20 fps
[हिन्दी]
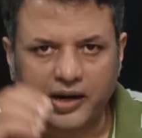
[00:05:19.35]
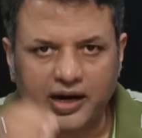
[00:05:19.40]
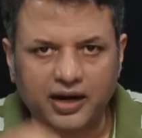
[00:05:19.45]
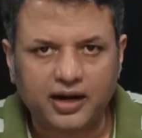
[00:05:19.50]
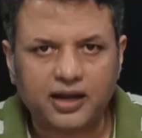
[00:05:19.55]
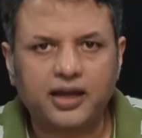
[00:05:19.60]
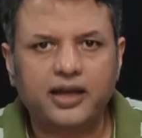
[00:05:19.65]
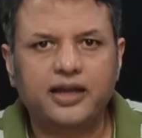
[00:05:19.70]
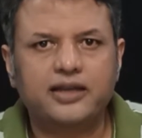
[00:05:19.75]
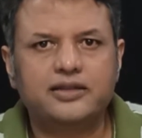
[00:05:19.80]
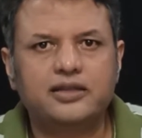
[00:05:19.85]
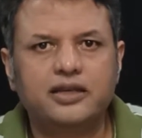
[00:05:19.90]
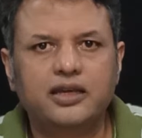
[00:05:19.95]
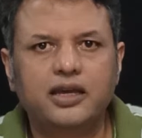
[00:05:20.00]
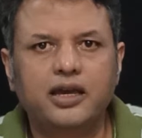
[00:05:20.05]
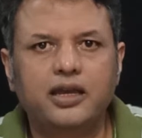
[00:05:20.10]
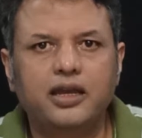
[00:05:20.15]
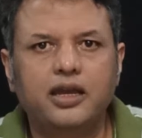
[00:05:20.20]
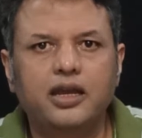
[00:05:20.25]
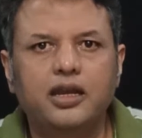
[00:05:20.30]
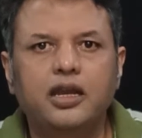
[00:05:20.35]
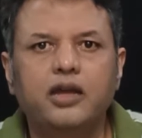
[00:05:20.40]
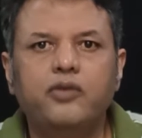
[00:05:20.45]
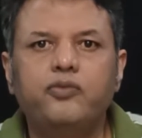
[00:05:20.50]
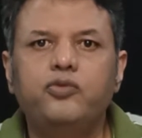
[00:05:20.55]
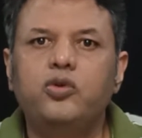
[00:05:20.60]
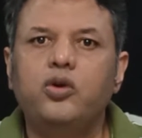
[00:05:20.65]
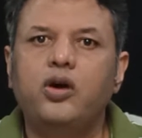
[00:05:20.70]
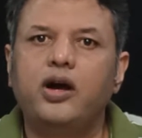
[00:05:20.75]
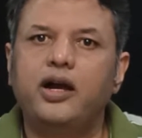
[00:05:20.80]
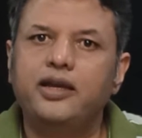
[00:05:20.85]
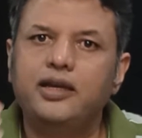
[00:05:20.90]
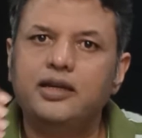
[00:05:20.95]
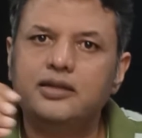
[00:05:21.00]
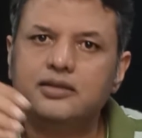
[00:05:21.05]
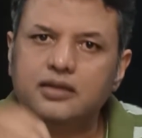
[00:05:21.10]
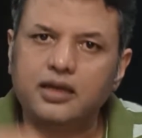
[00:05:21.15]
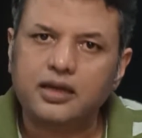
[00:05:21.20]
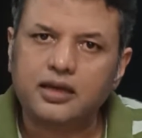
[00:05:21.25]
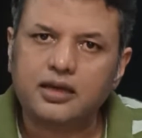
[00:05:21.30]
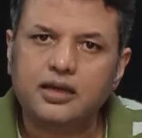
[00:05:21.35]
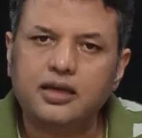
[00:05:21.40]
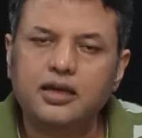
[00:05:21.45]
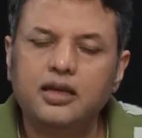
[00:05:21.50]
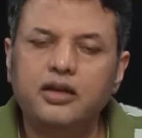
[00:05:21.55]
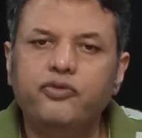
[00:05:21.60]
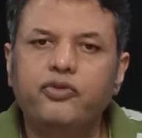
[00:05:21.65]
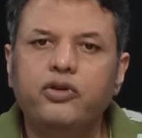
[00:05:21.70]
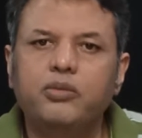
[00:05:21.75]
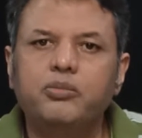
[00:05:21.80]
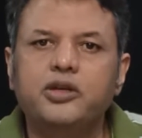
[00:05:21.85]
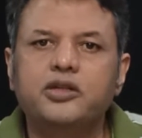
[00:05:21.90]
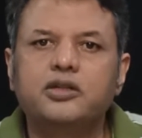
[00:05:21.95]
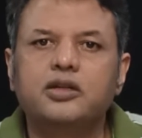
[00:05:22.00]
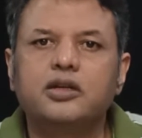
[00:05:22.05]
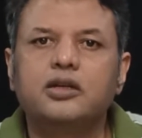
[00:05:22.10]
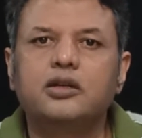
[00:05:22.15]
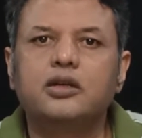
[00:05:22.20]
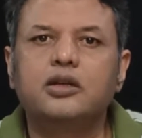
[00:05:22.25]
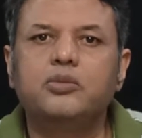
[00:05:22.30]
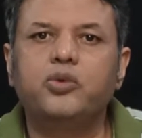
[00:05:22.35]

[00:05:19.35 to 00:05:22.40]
पकड़ा है सीआईए ने वो आईएसआई की इंफॉर्मेशन